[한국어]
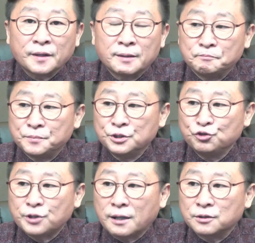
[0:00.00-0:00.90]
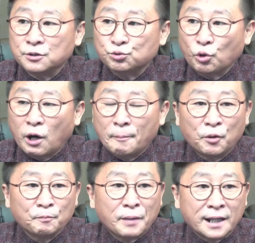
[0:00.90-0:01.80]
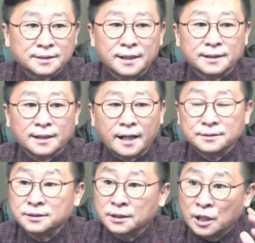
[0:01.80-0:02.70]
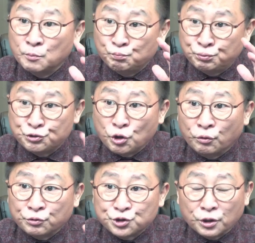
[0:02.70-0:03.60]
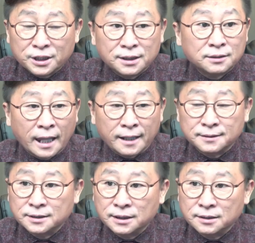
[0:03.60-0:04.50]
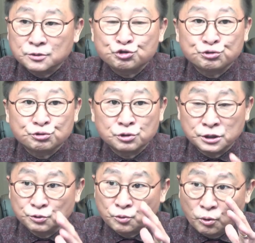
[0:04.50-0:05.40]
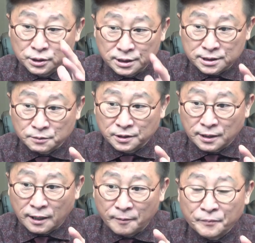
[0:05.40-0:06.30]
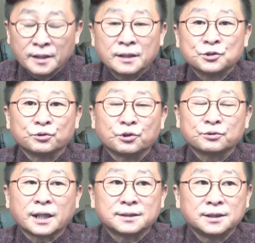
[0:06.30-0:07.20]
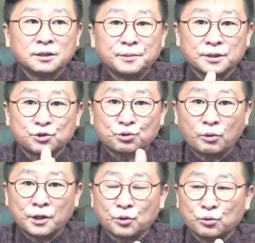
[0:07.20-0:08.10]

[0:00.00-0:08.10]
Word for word: 민주당을 또 한 번 박살냈다라는 부정적인 댓글이 줄을 이루고 있습니다. 동승산 TV 좋아요,